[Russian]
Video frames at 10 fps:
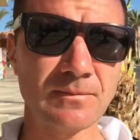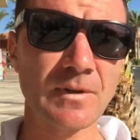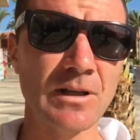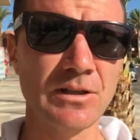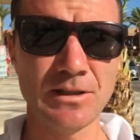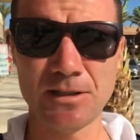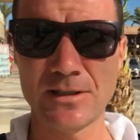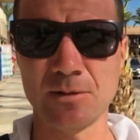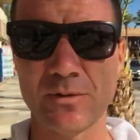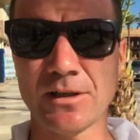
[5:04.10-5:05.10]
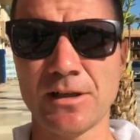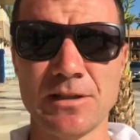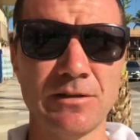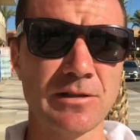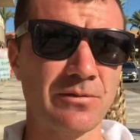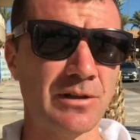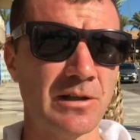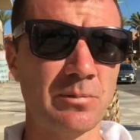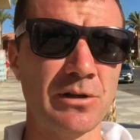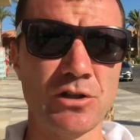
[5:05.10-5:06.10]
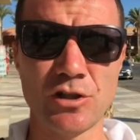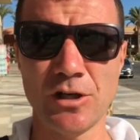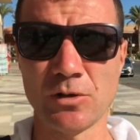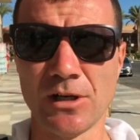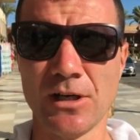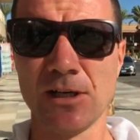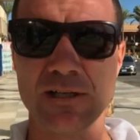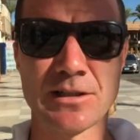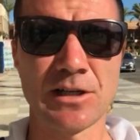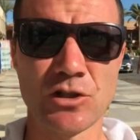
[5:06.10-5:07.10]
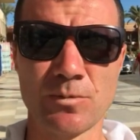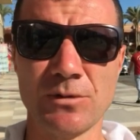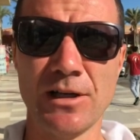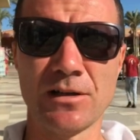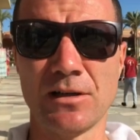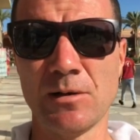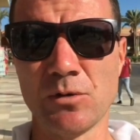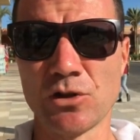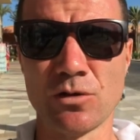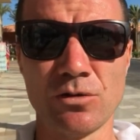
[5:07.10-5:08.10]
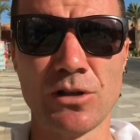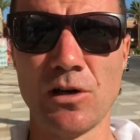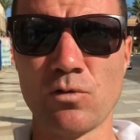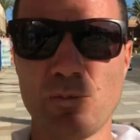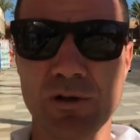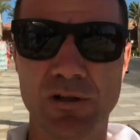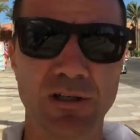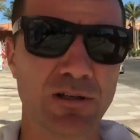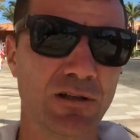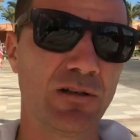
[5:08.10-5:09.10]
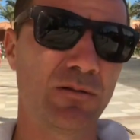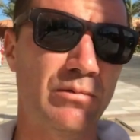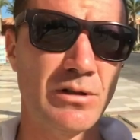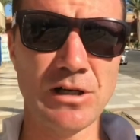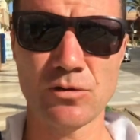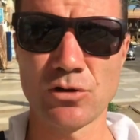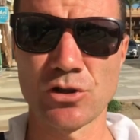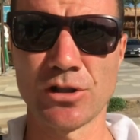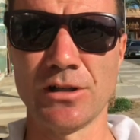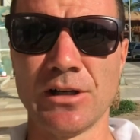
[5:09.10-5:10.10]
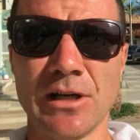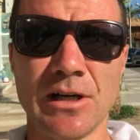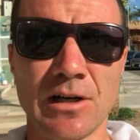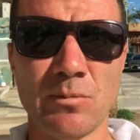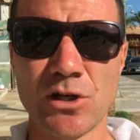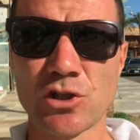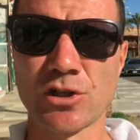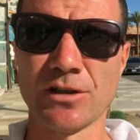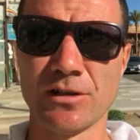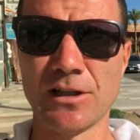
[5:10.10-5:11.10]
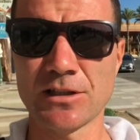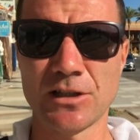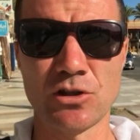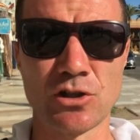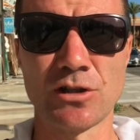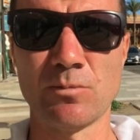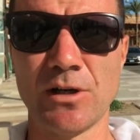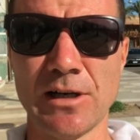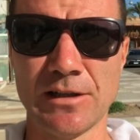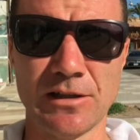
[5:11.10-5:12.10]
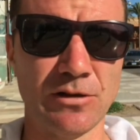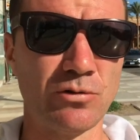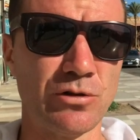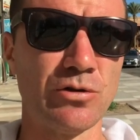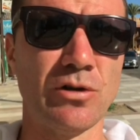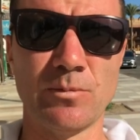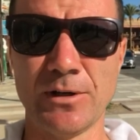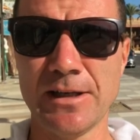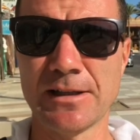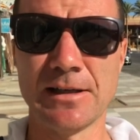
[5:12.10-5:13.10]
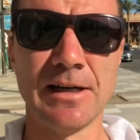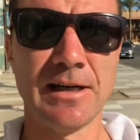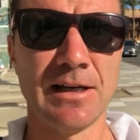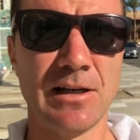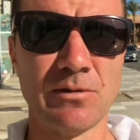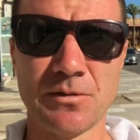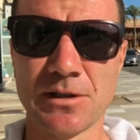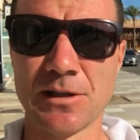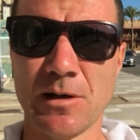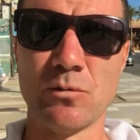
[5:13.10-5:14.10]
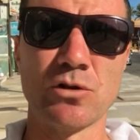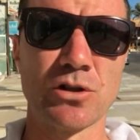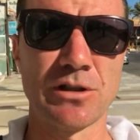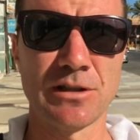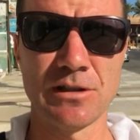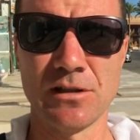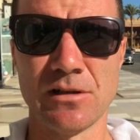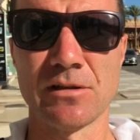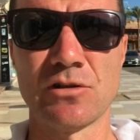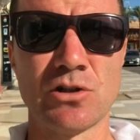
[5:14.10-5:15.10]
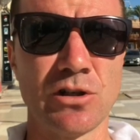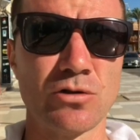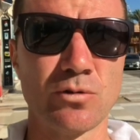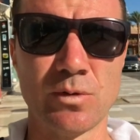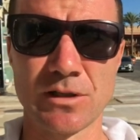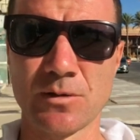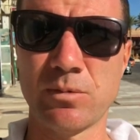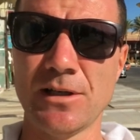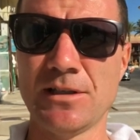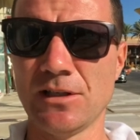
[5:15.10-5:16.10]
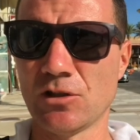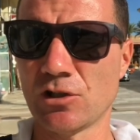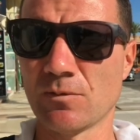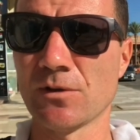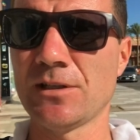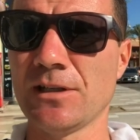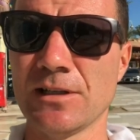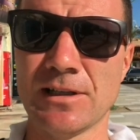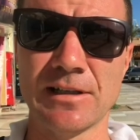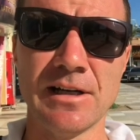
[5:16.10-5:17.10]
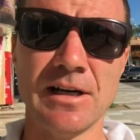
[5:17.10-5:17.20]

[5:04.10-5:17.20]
эта система такая известна. Во-вторых, приезжают, скажем так, обычно вот на Uber такие хорошие машины, достаточно богатые люди, но опрятные. И вы всегда можете через Uber запросить, чем вы сели так,